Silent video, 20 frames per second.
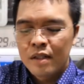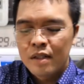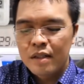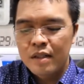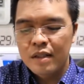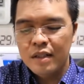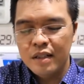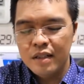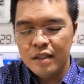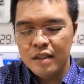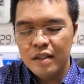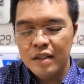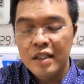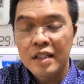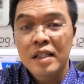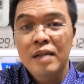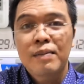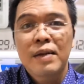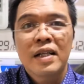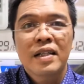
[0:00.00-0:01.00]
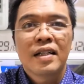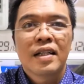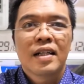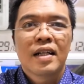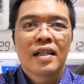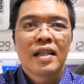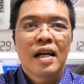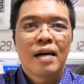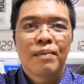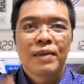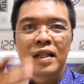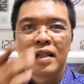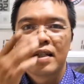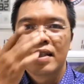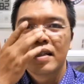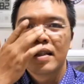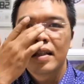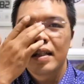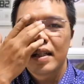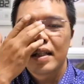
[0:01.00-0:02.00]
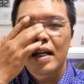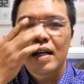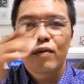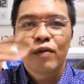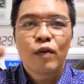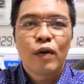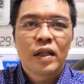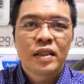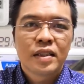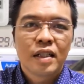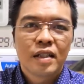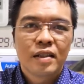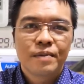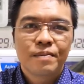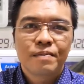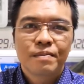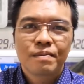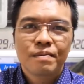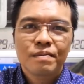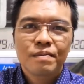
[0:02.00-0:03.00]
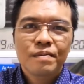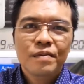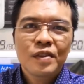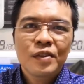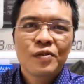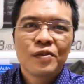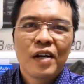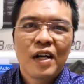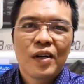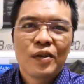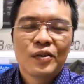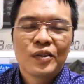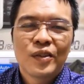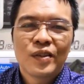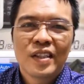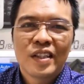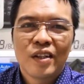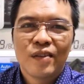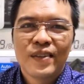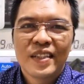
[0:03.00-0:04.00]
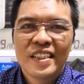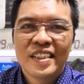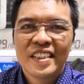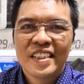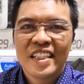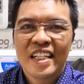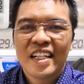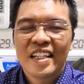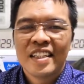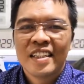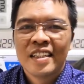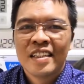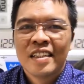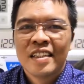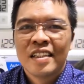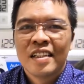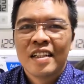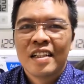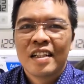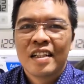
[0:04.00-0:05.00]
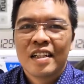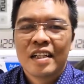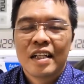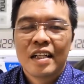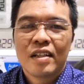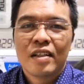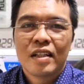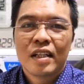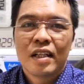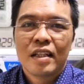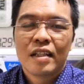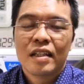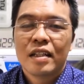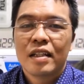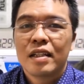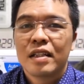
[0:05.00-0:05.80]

Rồi có gì thắc mắc thì cả nhà mình cứ liên lạc với Hoàng Sơn vào số điện thoại bên dưới nha, à, để có thể